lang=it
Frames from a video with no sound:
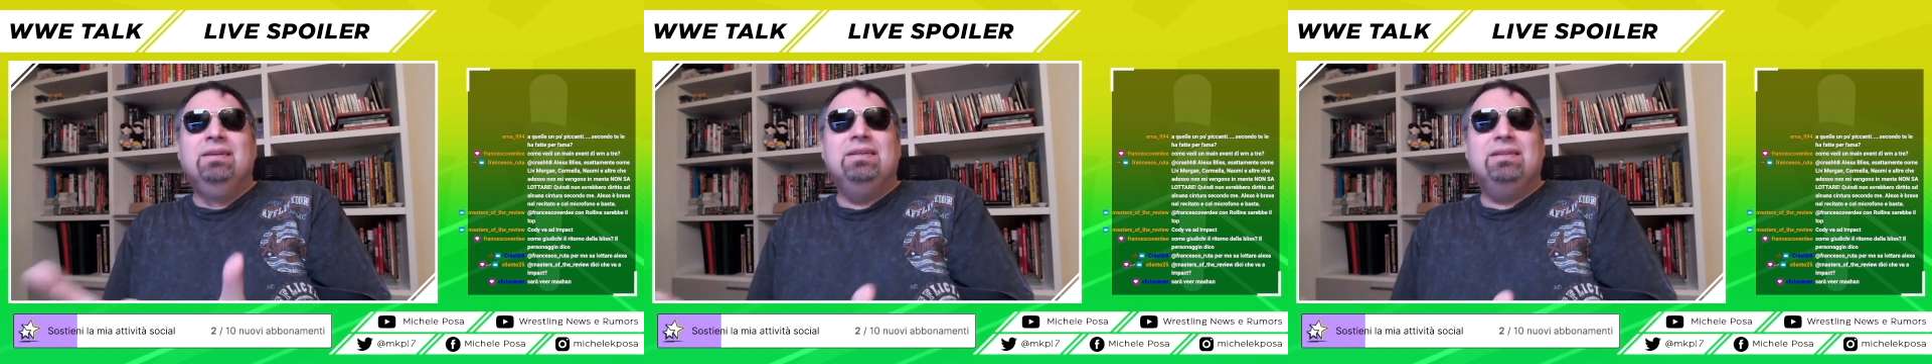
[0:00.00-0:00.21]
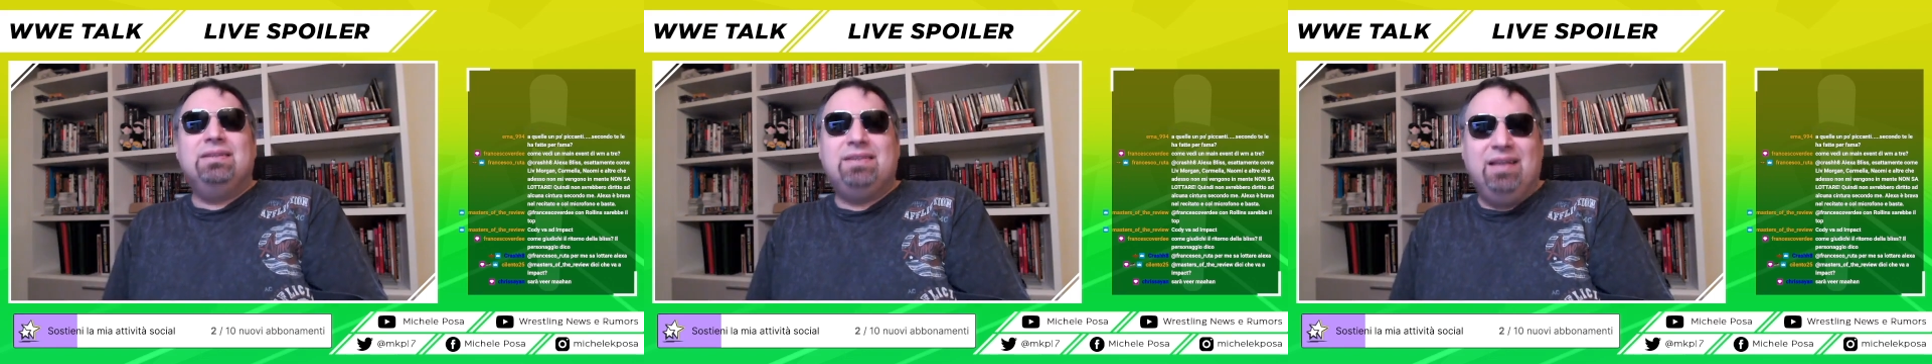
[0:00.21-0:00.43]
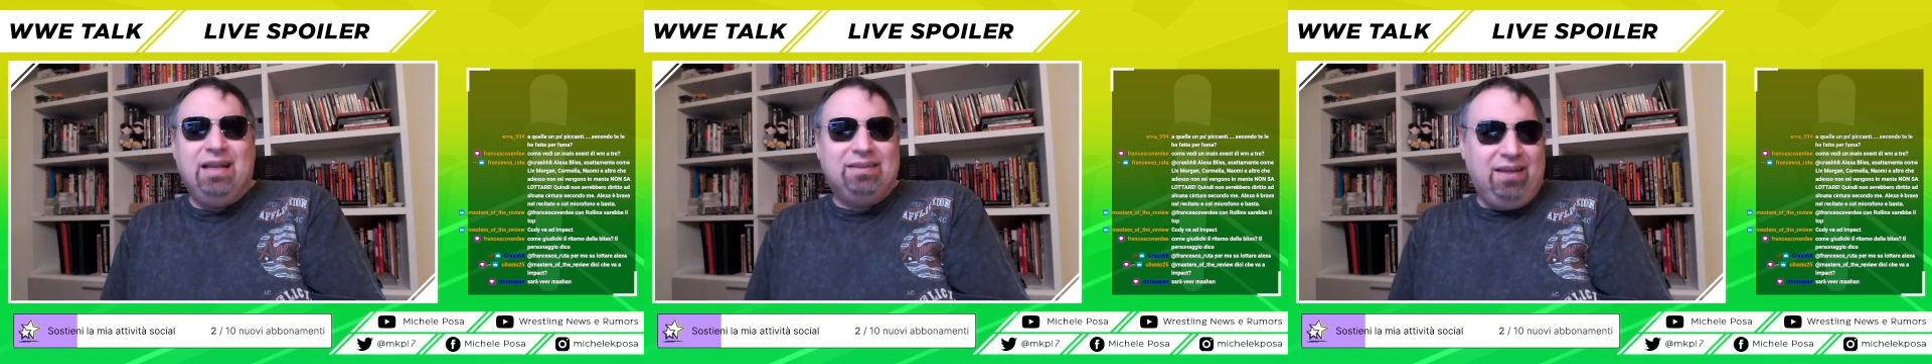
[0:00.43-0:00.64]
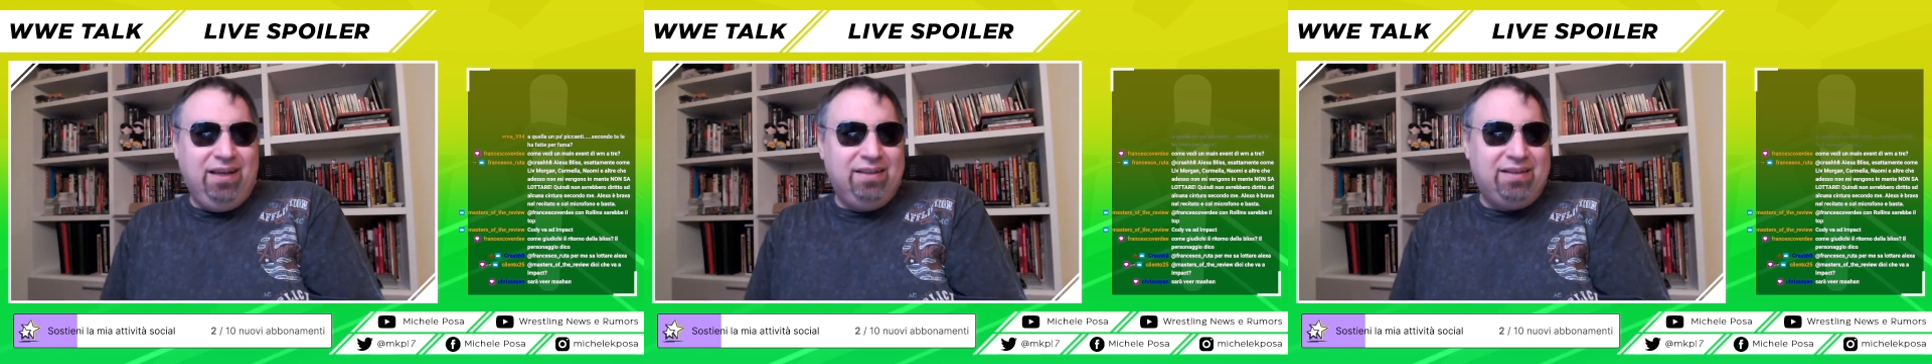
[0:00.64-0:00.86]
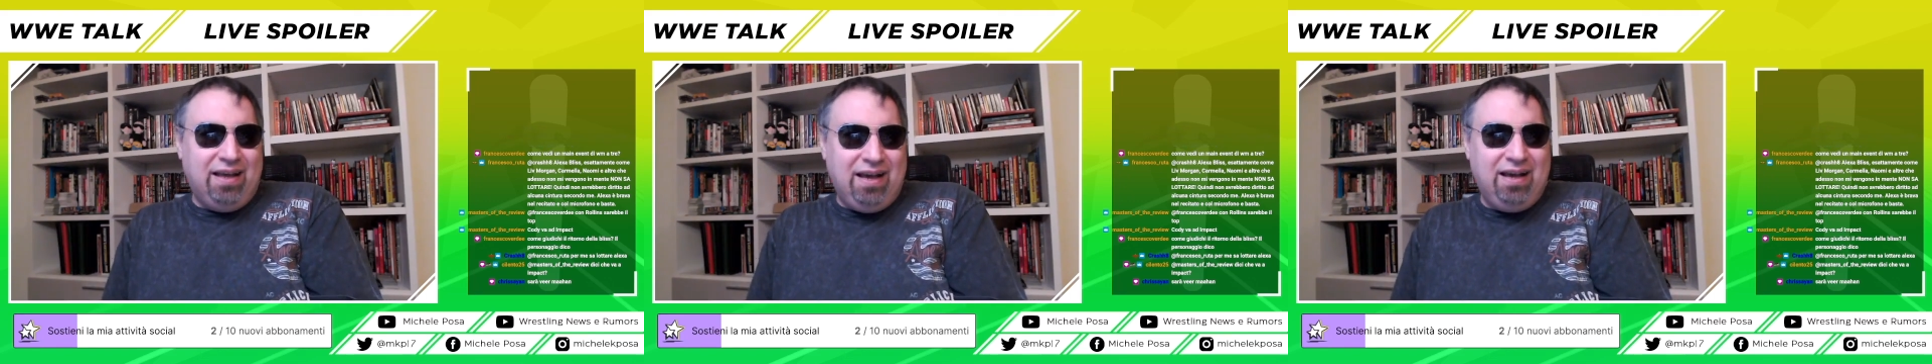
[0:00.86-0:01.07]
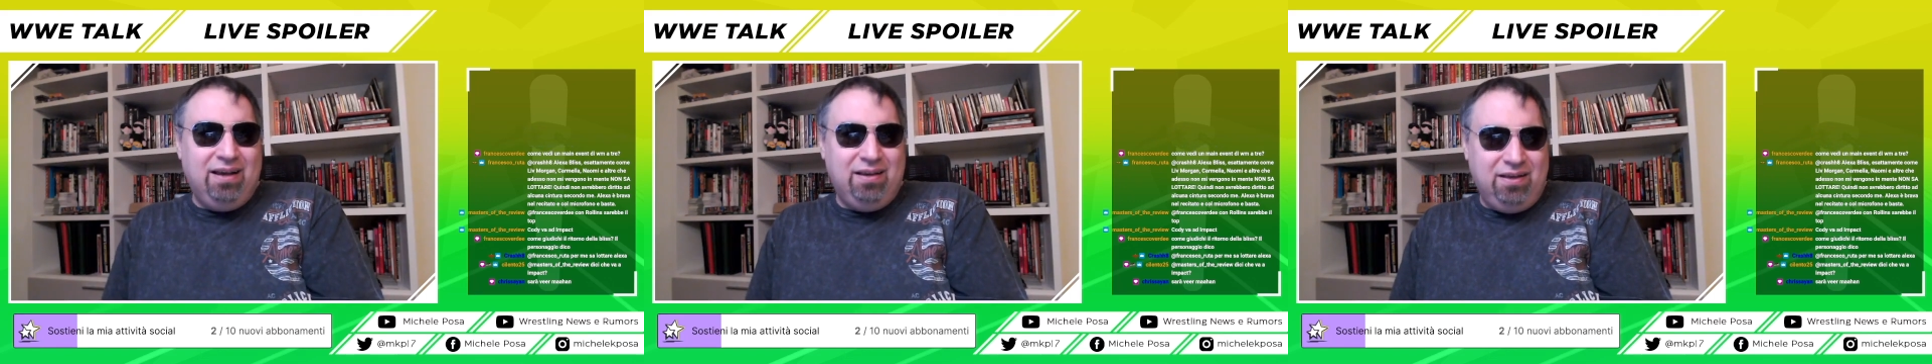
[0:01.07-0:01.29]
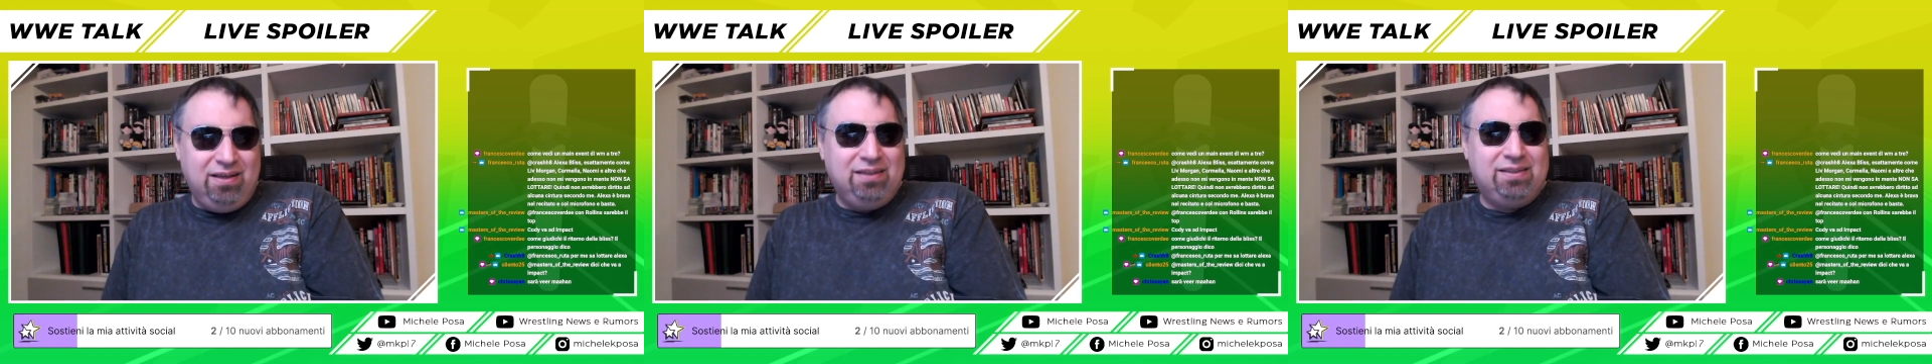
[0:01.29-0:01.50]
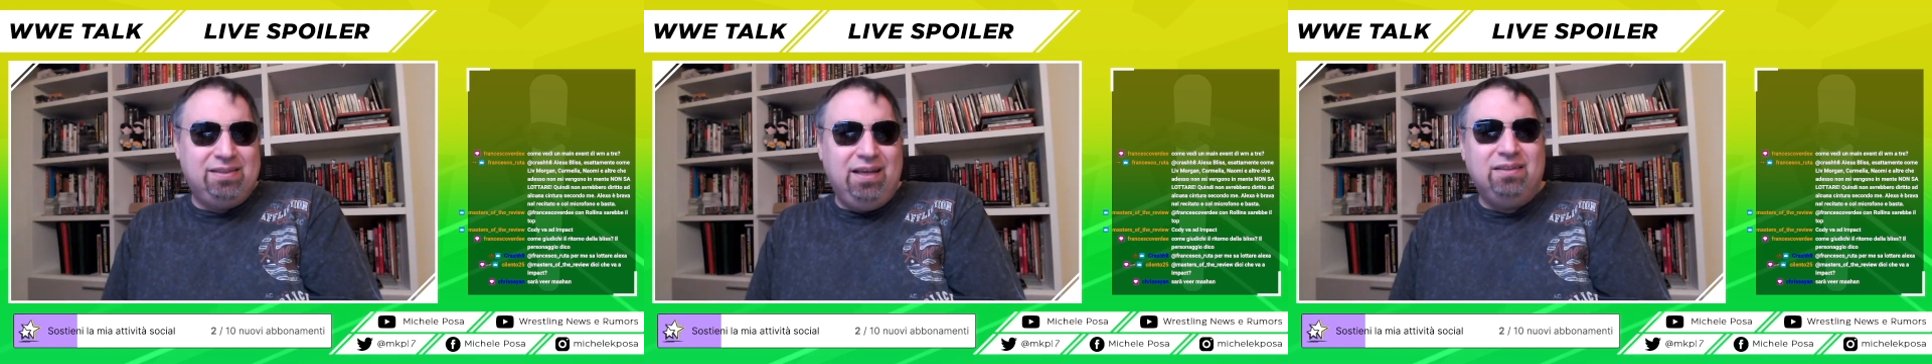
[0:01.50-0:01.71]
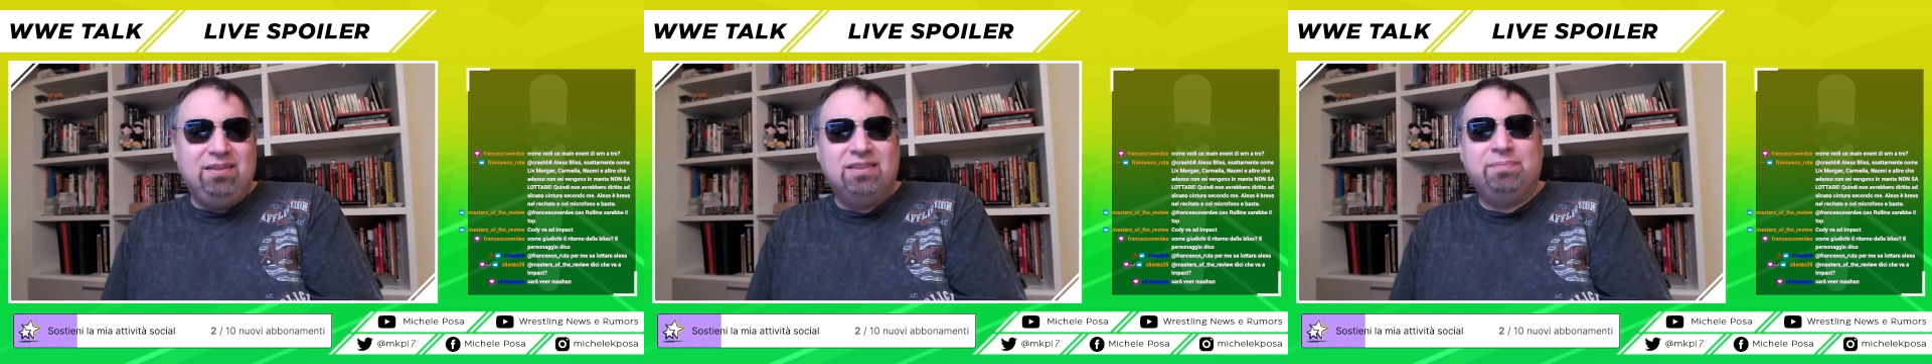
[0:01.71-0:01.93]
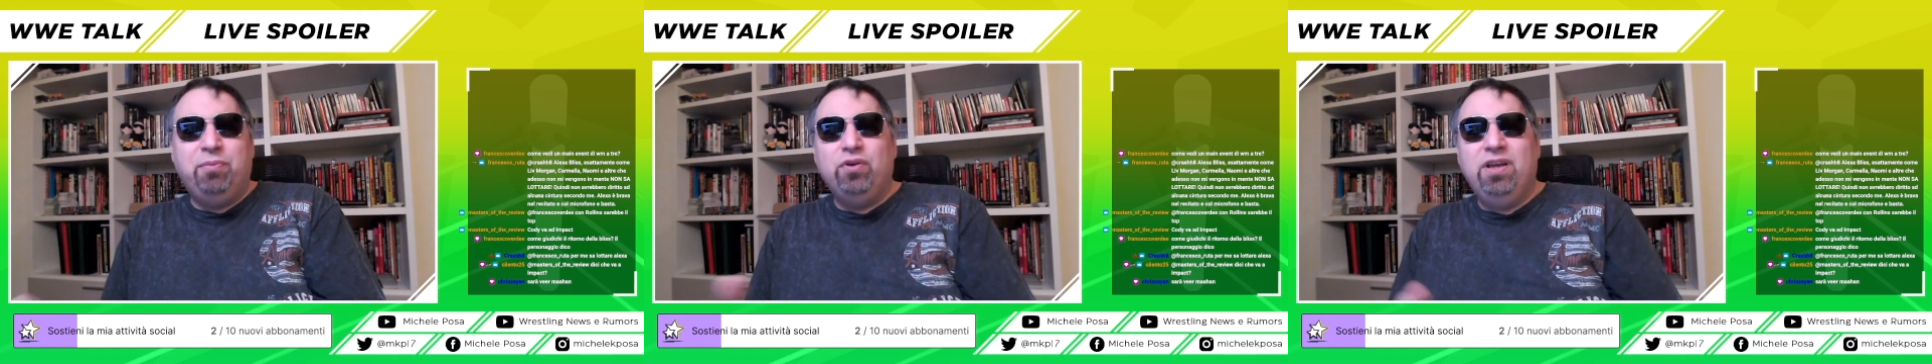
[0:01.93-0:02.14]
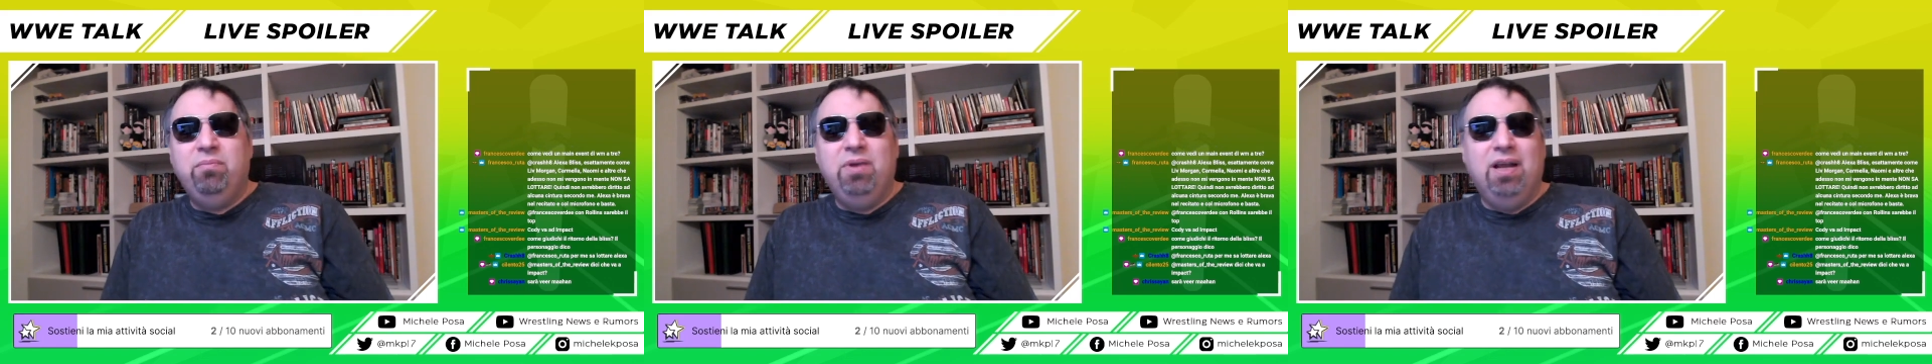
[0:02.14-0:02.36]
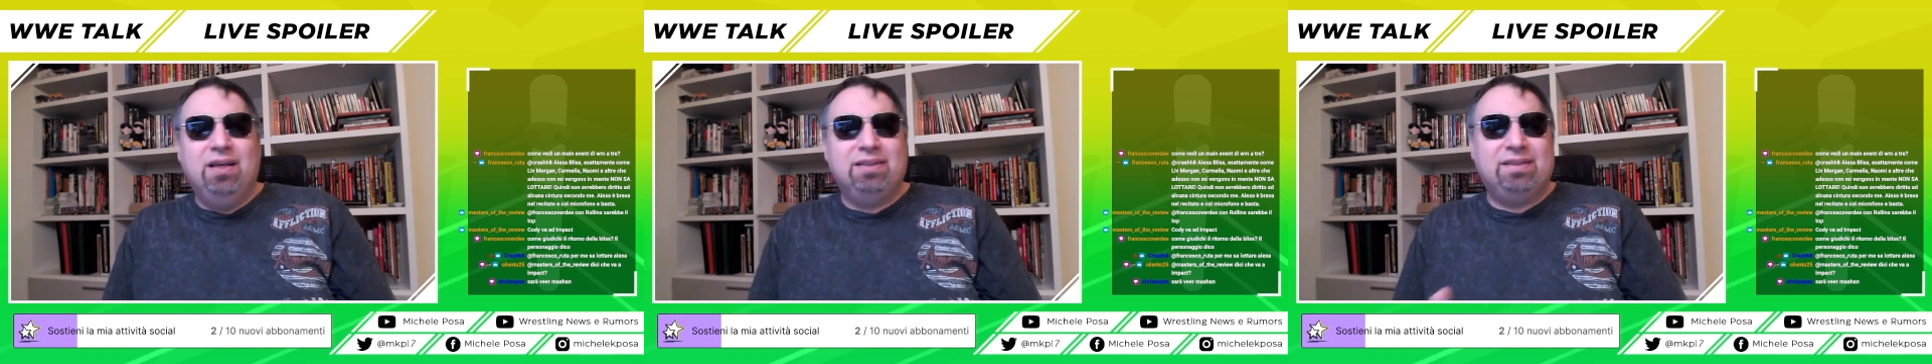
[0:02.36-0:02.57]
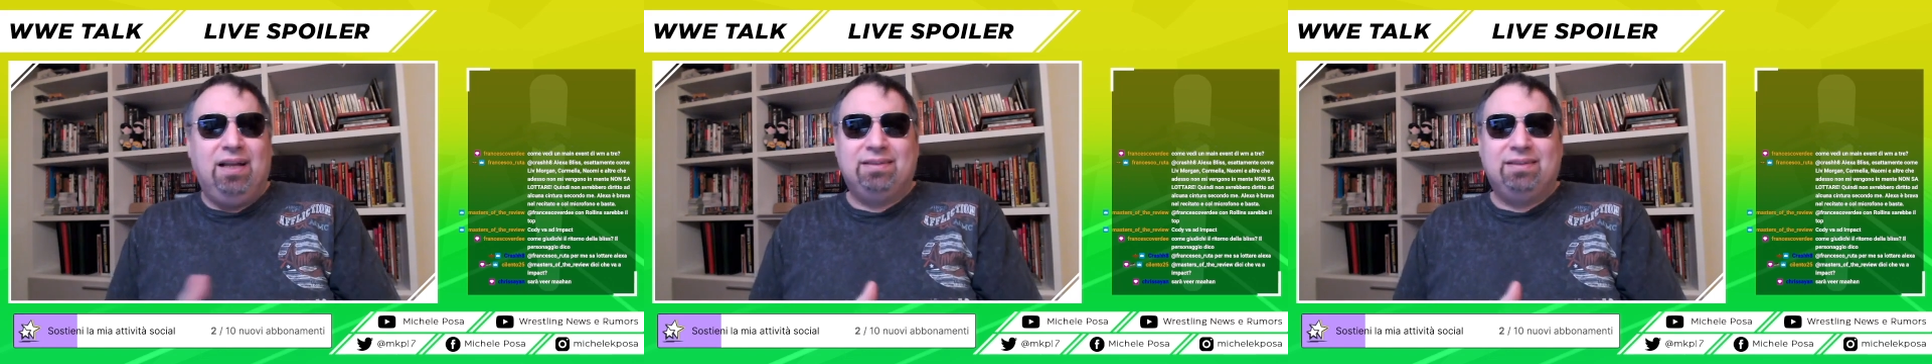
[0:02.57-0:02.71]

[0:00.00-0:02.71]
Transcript: se l'atleta eh, sia disponibile, se la